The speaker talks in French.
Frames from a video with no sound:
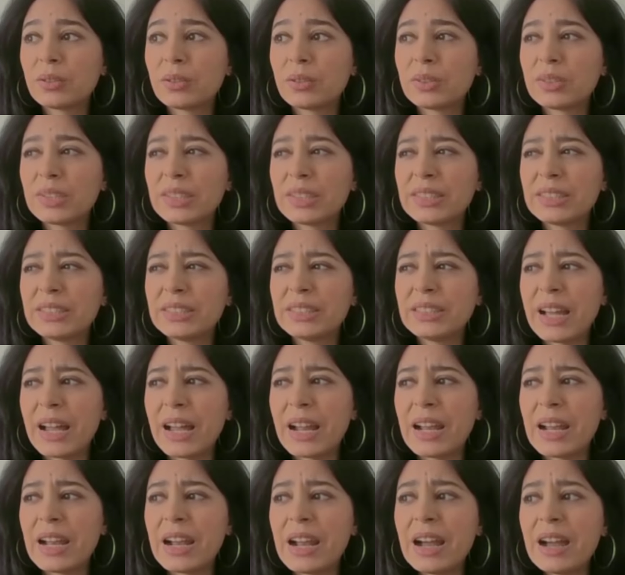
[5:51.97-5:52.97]
cet
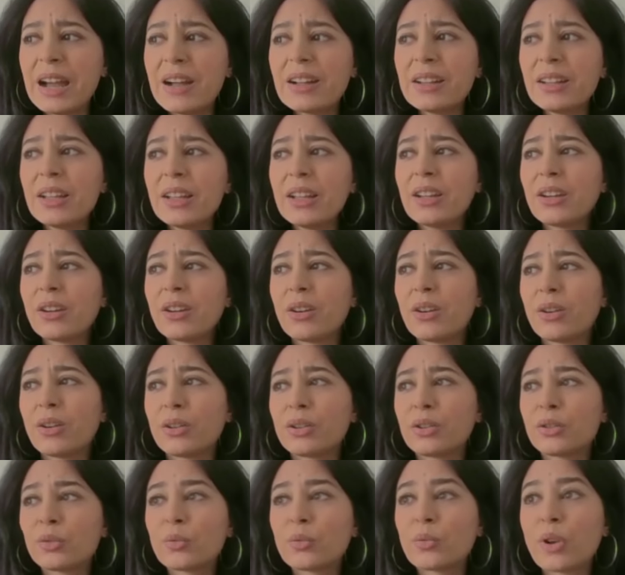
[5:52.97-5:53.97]
idéal-là
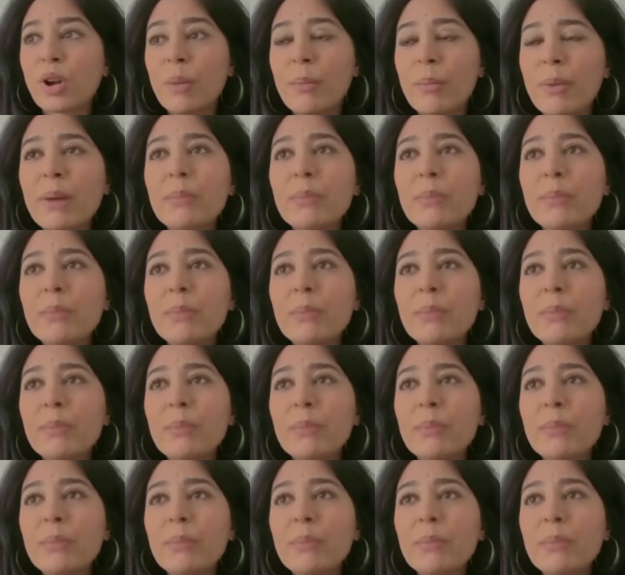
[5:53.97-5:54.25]
sont quand